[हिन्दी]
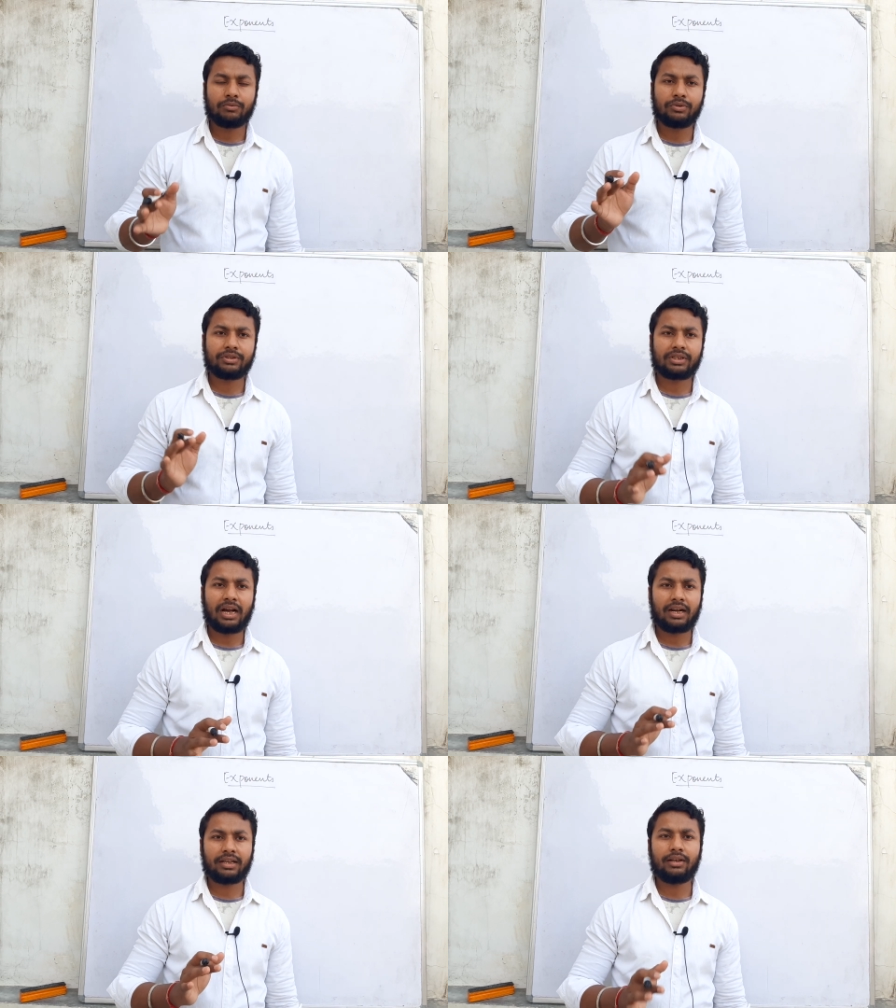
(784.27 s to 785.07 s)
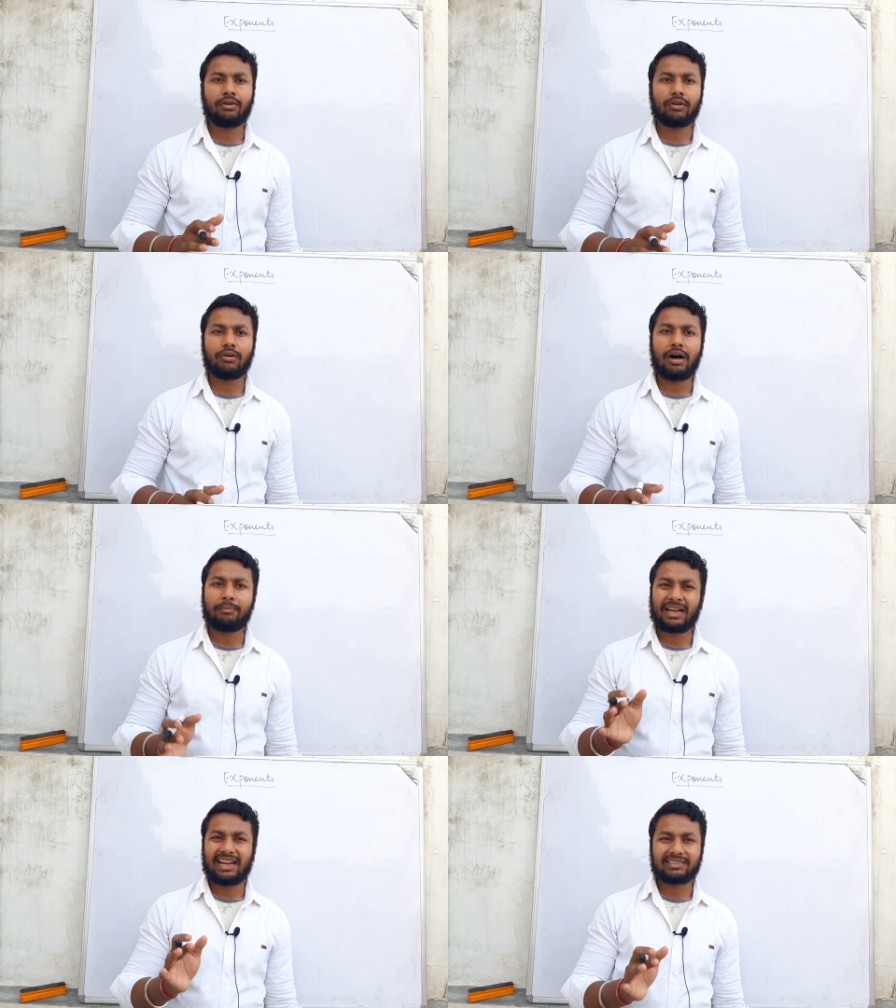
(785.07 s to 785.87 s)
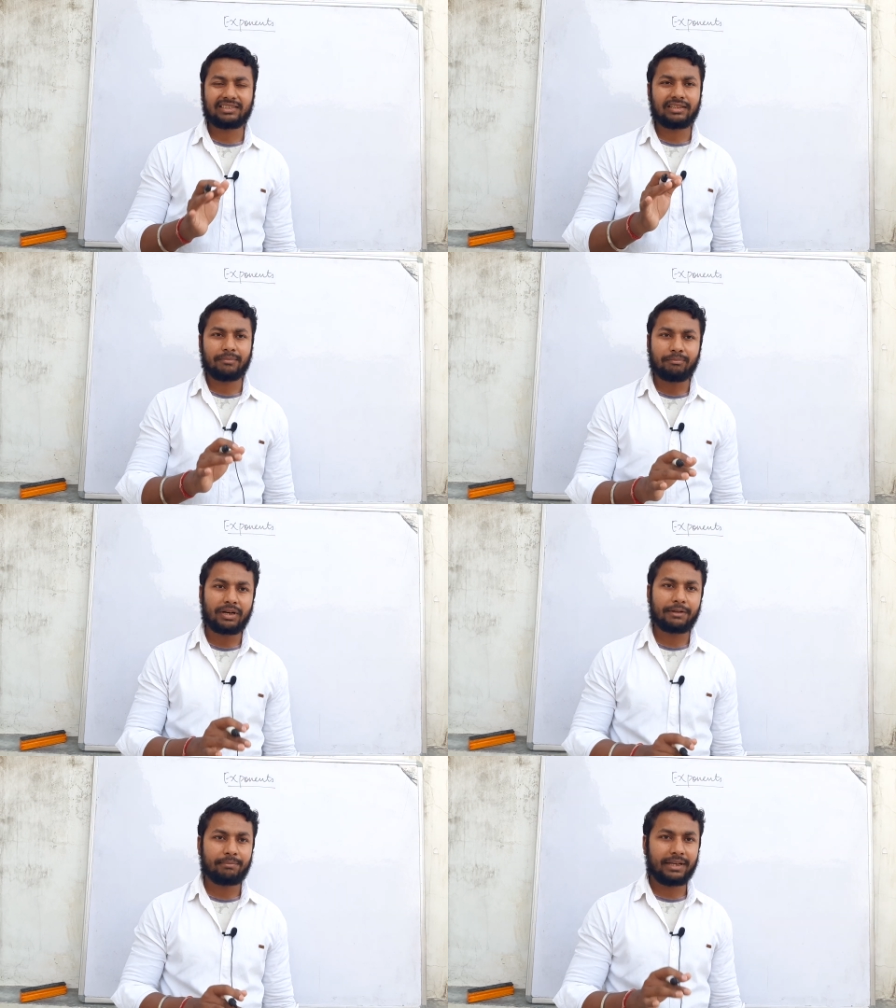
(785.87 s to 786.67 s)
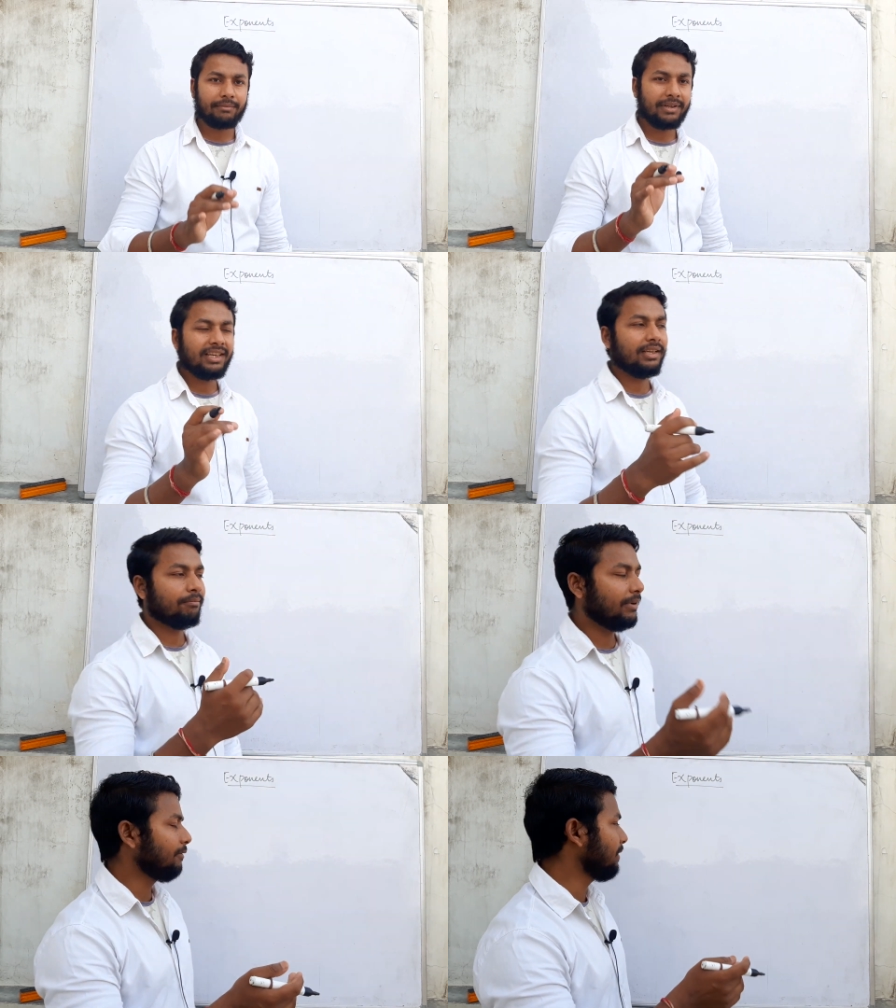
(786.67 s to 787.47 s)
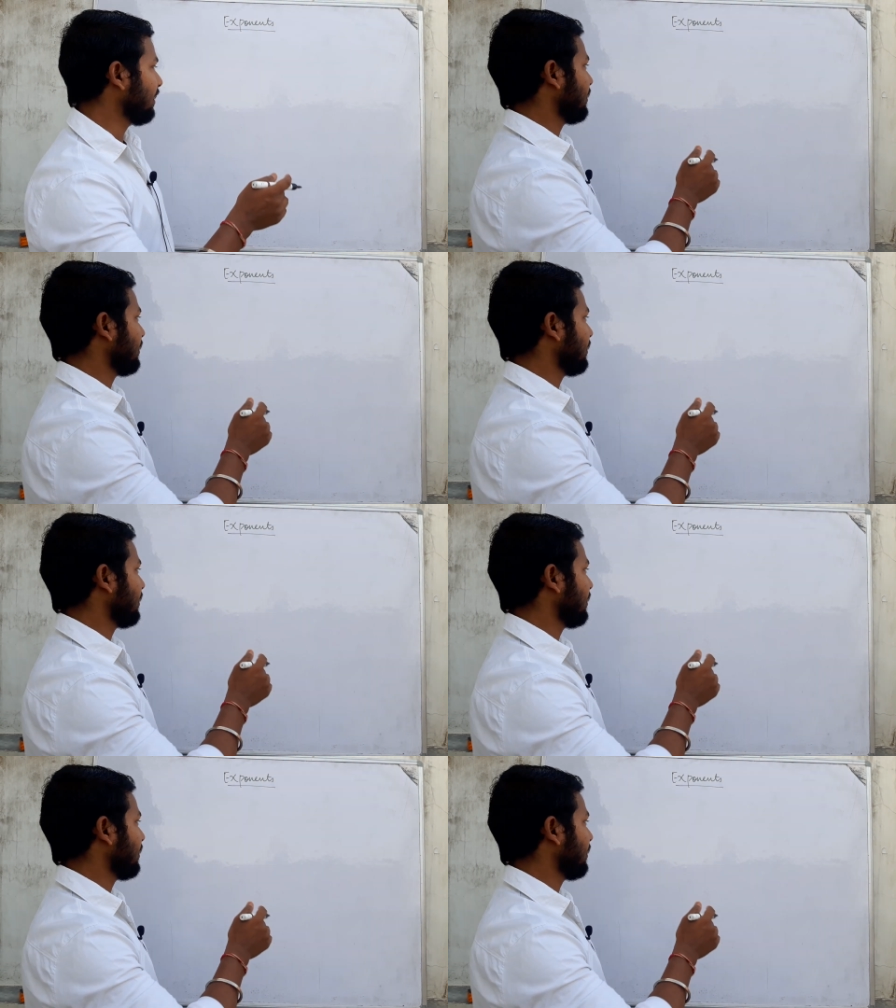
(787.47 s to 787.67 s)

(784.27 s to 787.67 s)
उन सारे लॉ को आप रैशन नंबर पे भी इम्प्लीमेंट